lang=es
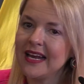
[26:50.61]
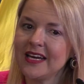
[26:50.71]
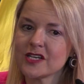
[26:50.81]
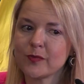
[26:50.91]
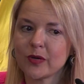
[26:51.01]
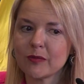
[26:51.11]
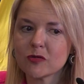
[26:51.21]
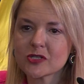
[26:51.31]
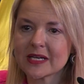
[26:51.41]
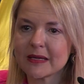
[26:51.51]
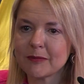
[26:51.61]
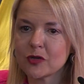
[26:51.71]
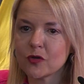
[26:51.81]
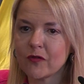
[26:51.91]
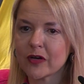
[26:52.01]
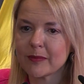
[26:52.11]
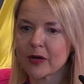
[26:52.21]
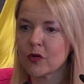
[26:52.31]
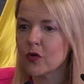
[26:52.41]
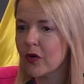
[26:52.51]
les ponemos tratamiento
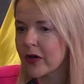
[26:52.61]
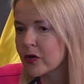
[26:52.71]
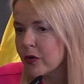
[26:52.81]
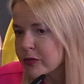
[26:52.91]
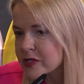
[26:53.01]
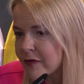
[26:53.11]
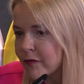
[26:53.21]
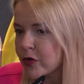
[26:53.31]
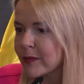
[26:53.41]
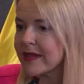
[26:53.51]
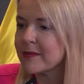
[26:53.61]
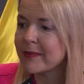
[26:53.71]
farmacológico pues en forma de